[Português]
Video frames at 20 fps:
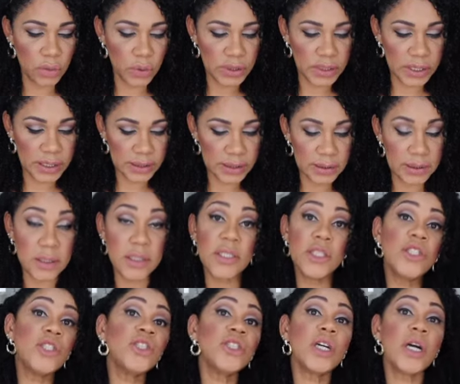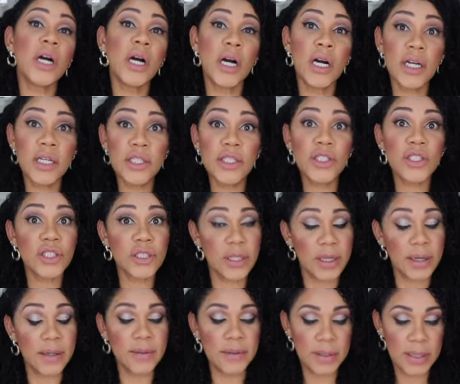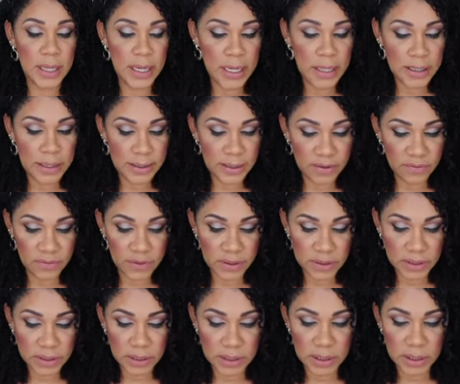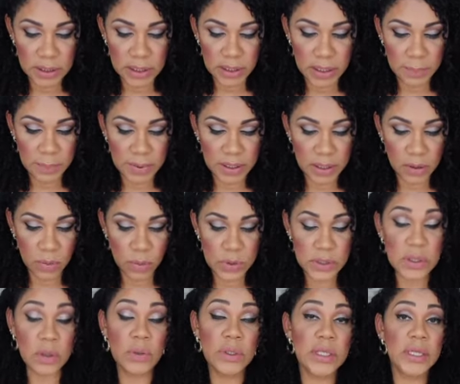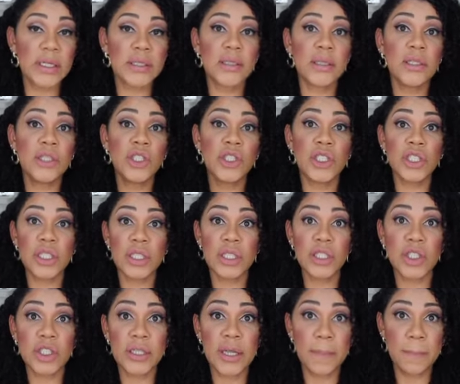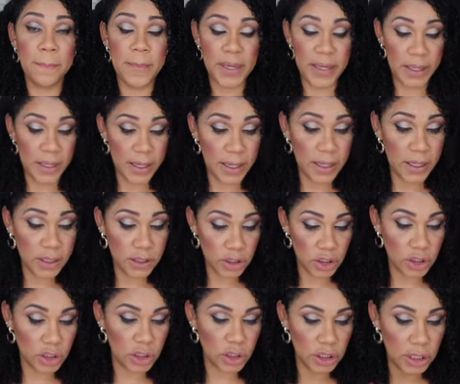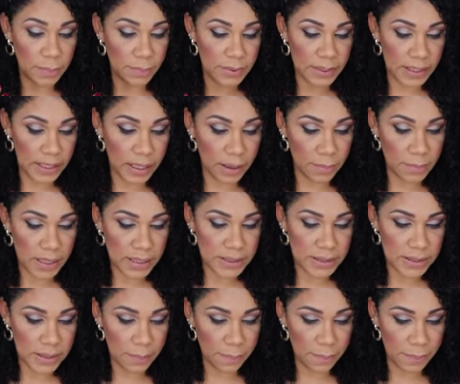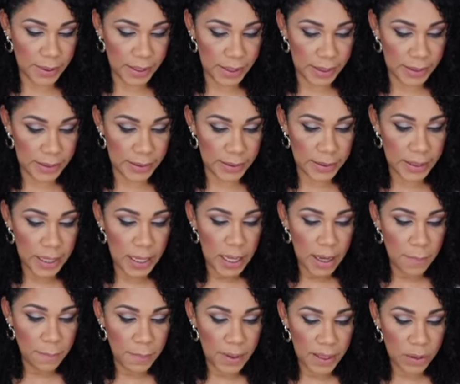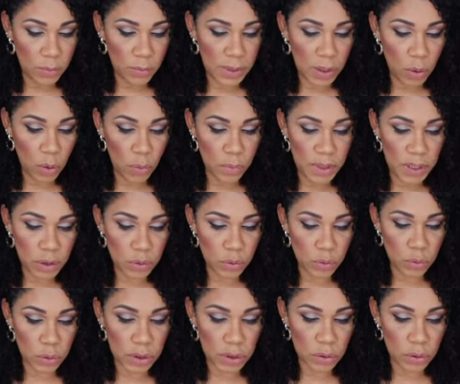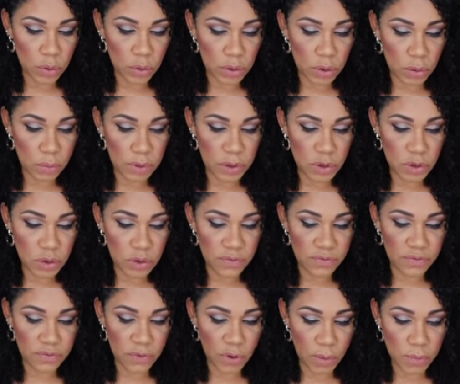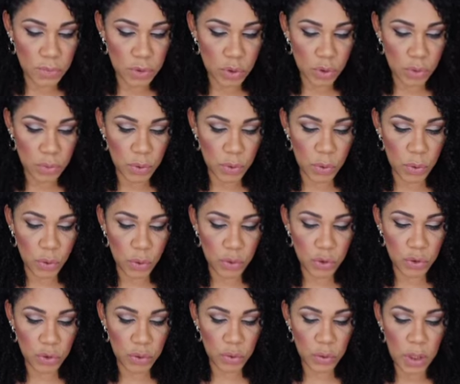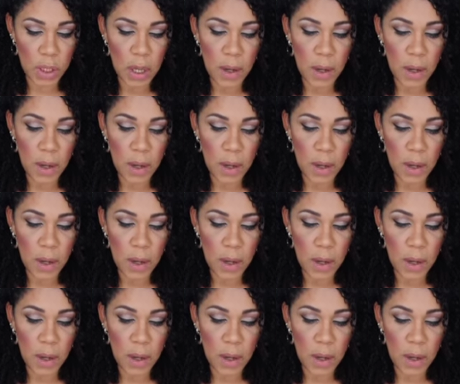um hidratante antes, tá? Que tá falando aqui que é para usar um hidratante antes, da pe antes de aplicar a base na pele. Para uma cobertura totalmente uniforme sobre o rosto,